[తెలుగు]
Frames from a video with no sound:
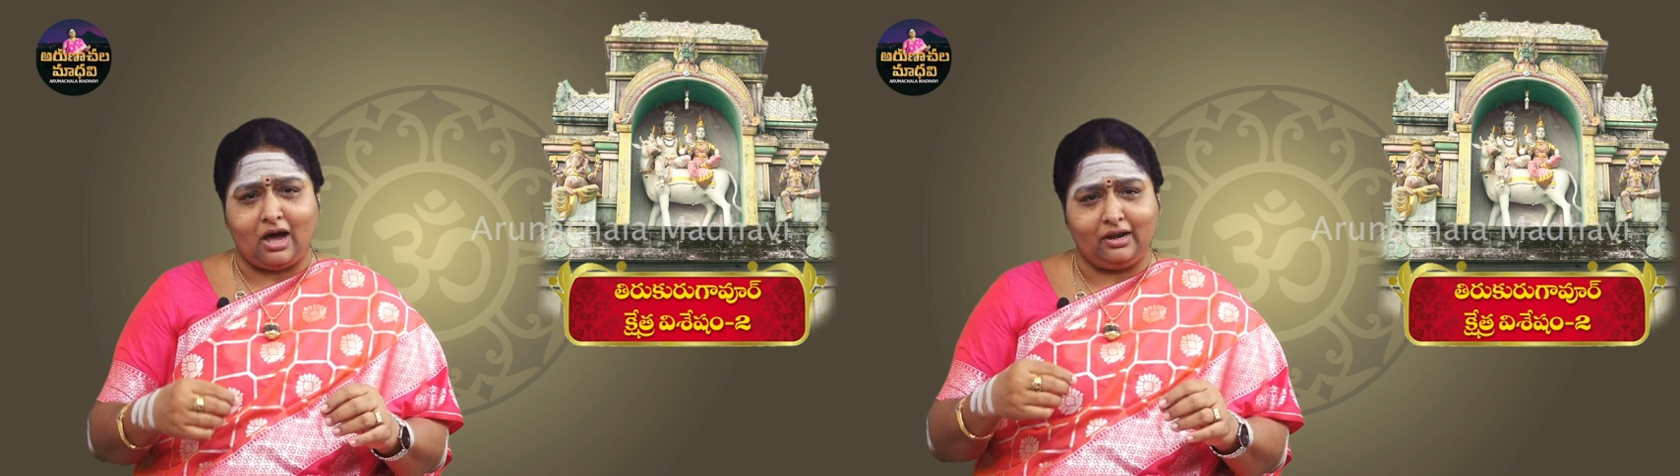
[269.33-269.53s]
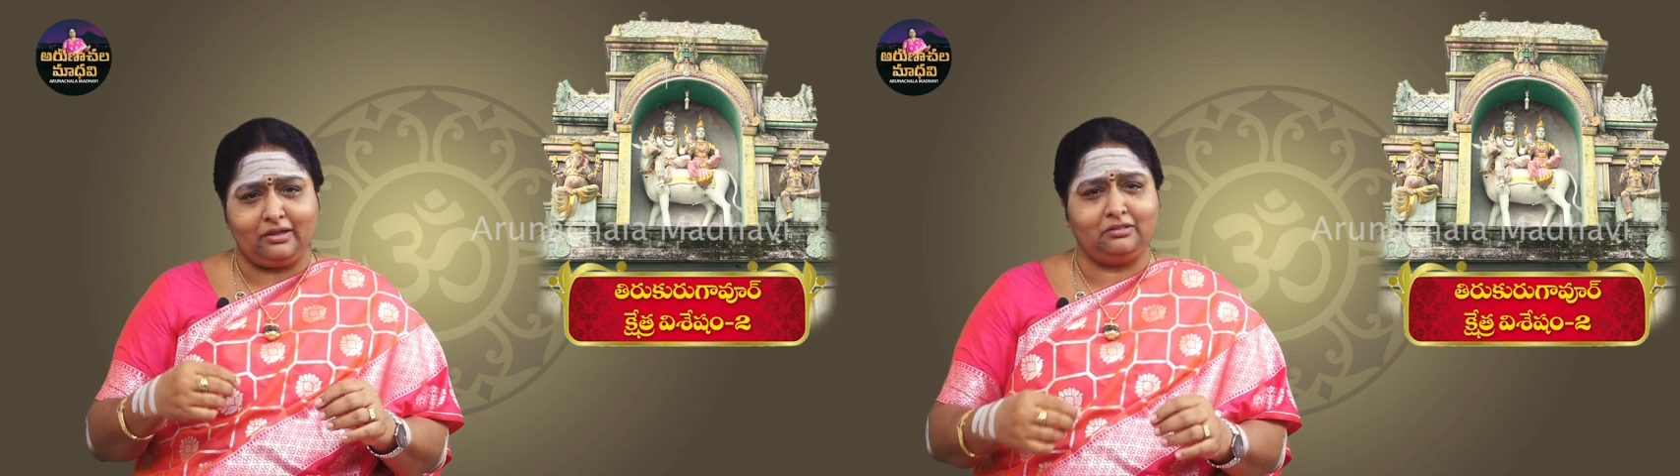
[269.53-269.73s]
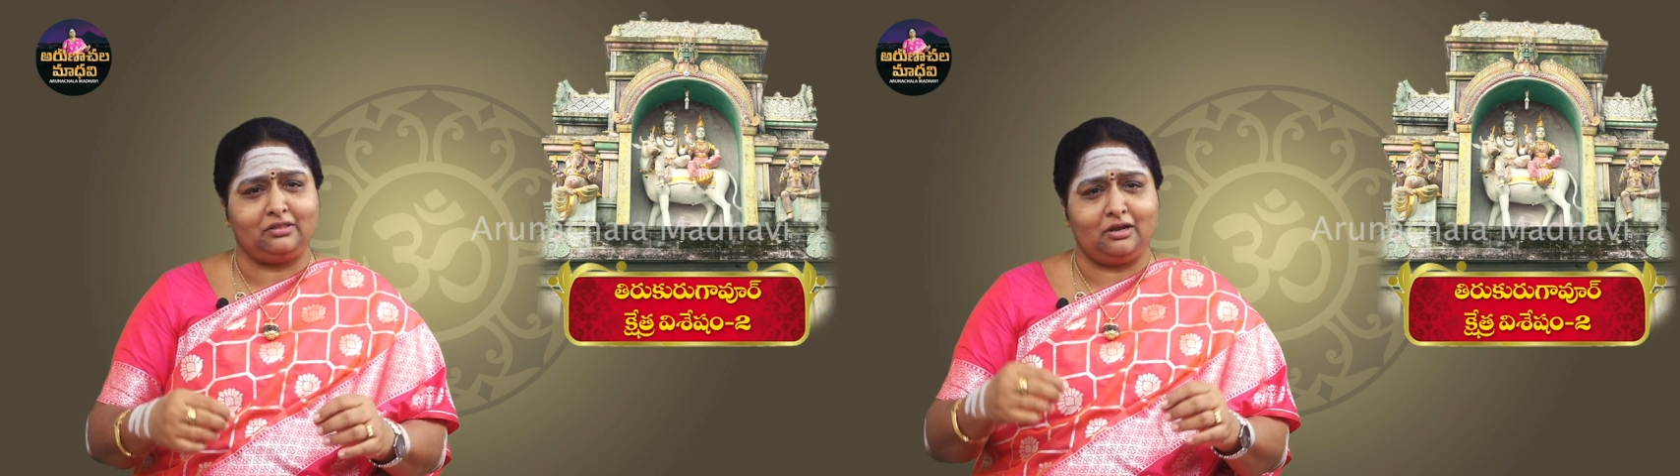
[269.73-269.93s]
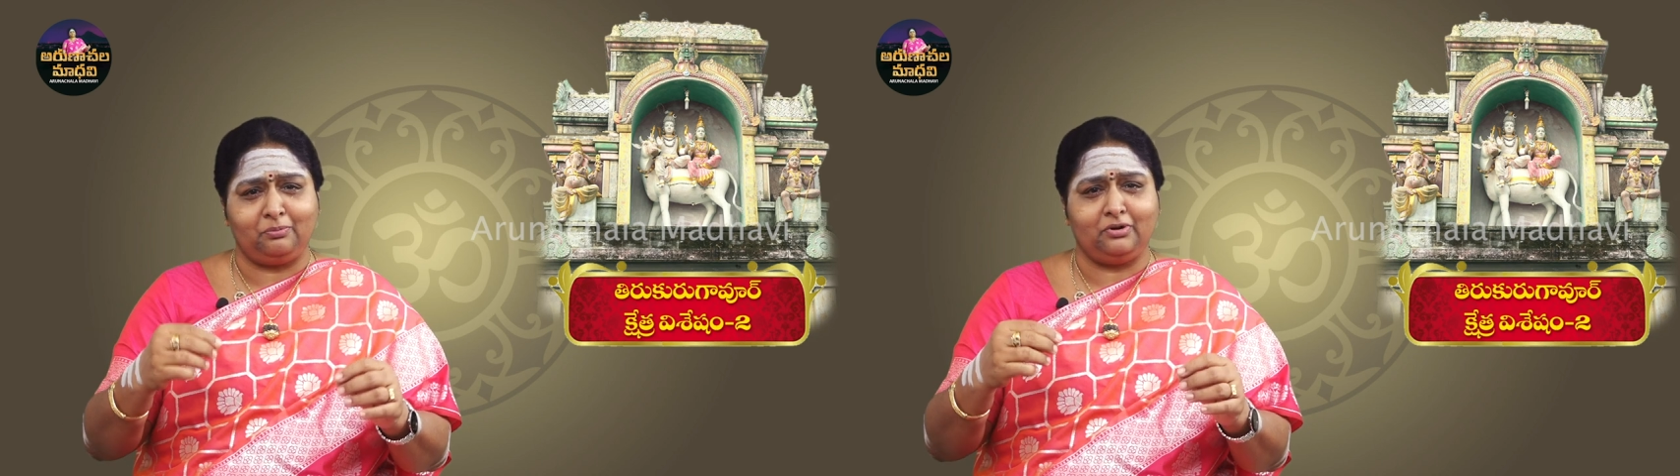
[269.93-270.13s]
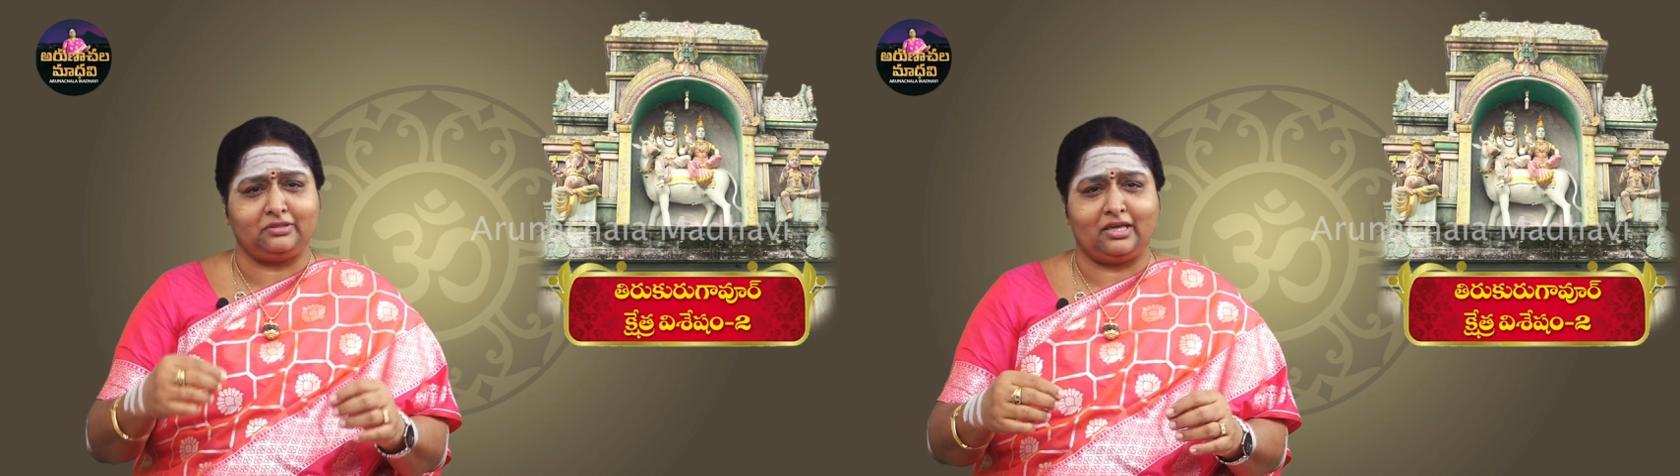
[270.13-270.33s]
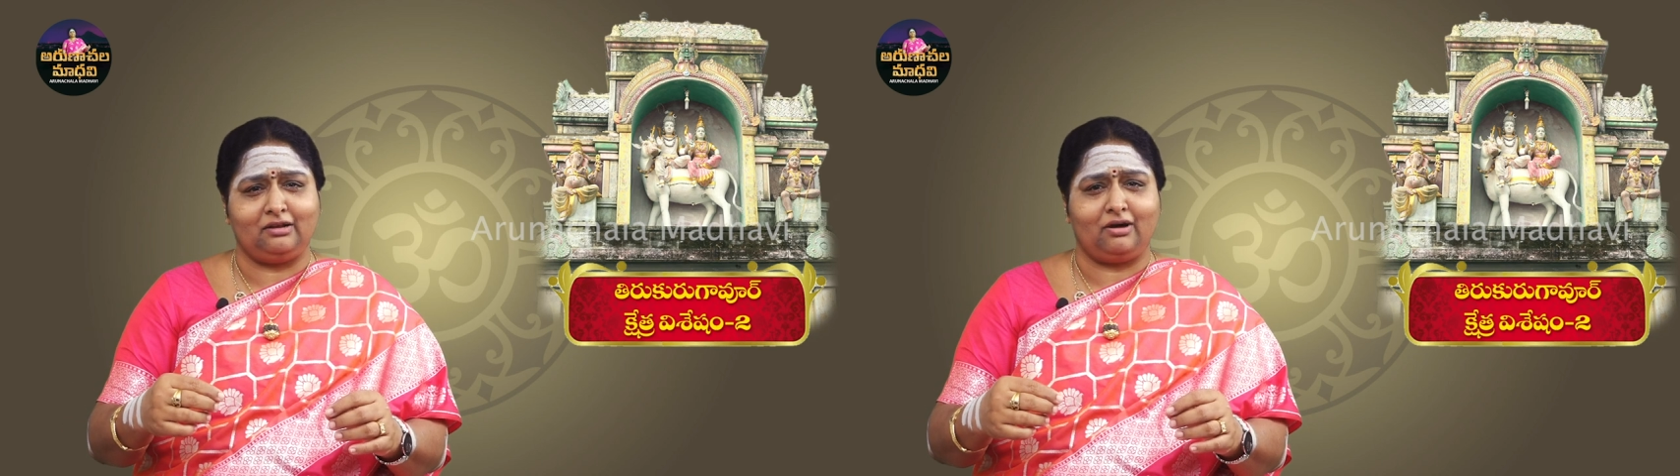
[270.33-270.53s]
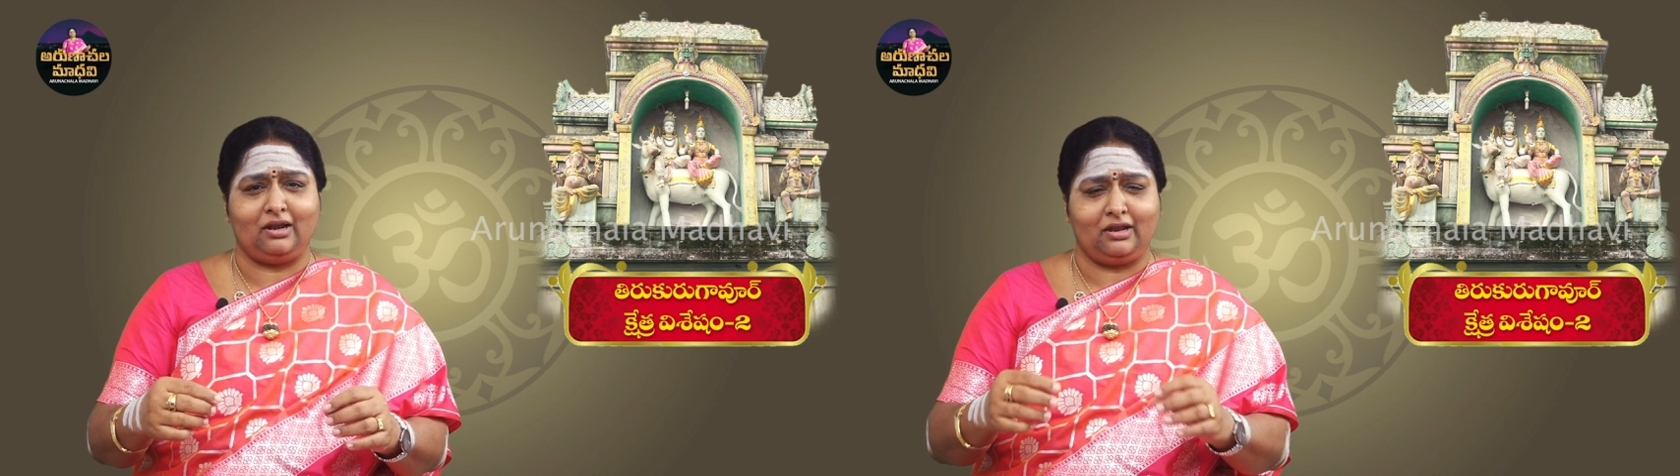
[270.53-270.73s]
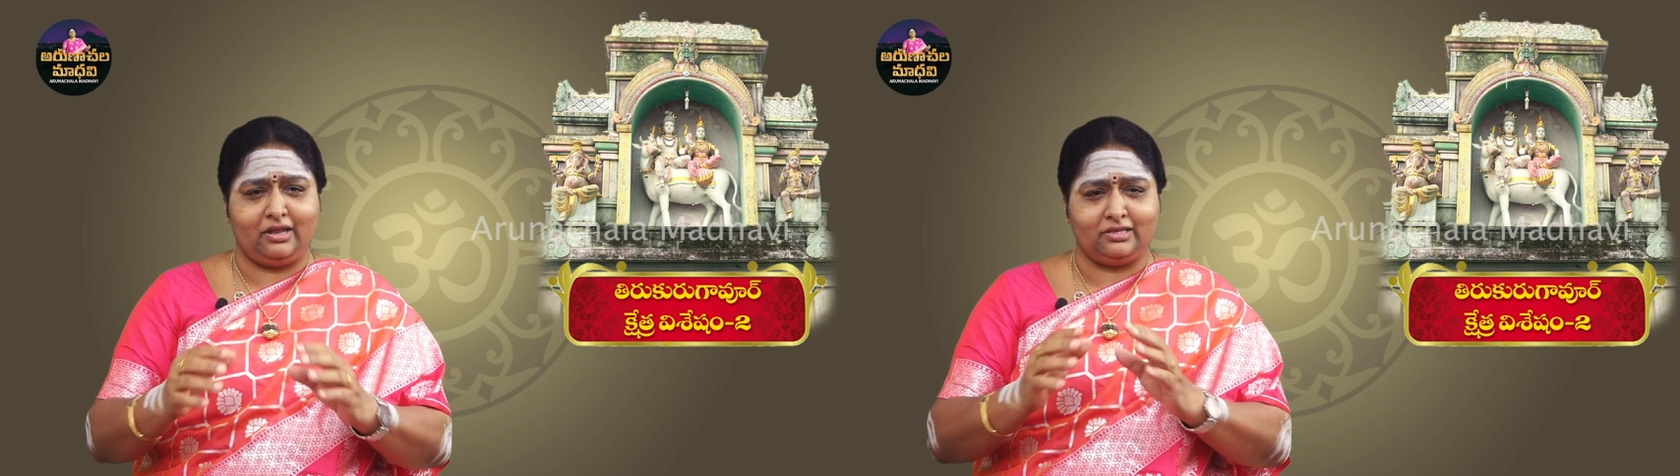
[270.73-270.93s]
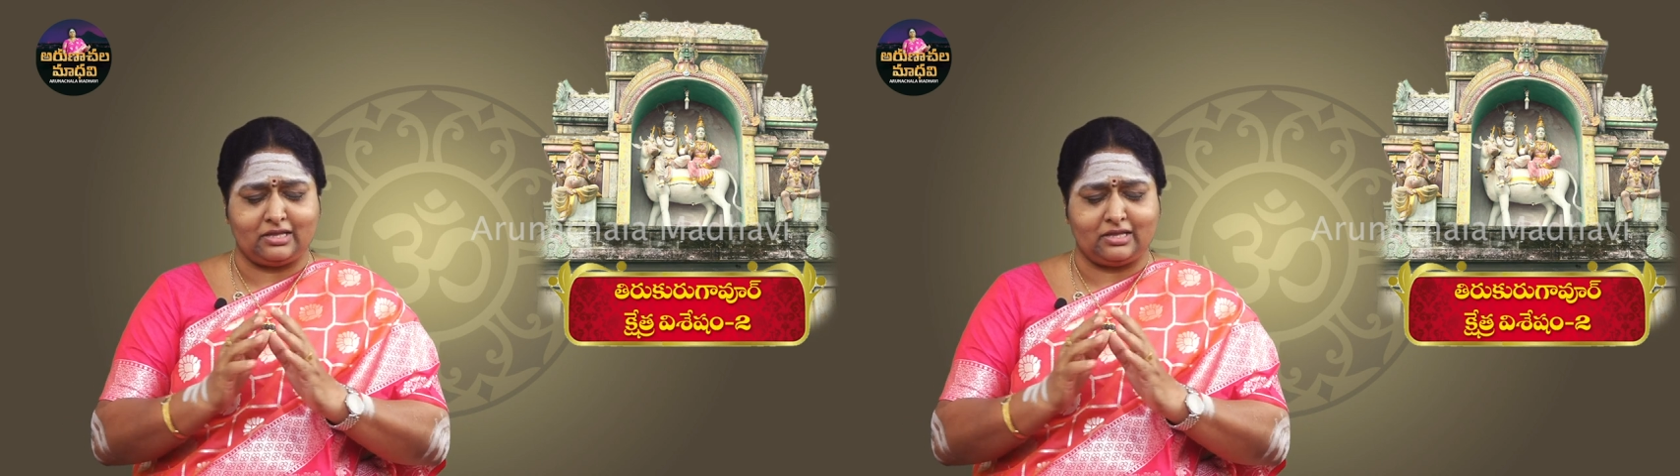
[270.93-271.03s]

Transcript: ఆలయం తలుపులు తెరవాలనే